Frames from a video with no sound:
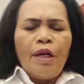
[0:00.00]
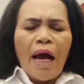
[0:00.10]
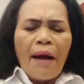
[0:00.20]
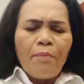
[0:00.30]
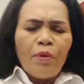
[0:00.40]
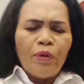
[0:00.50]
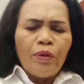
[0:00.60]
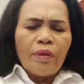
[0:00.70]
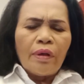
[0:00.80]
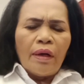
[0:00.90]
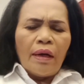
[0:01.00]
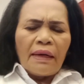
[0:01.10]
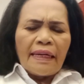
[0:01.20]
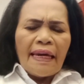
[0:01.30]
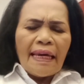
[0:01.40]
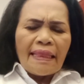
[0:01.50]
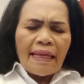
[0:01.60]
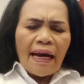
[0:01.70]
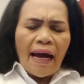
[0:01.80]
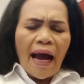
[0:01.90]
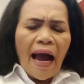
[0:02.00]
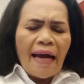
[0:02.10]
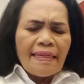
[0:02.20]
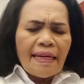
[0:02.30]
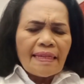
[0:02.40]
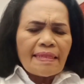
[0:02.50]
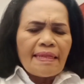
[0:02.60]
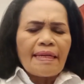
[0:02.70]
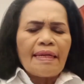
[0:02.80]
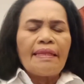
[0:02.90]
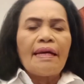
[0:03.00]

Namun, kita hanya sedikit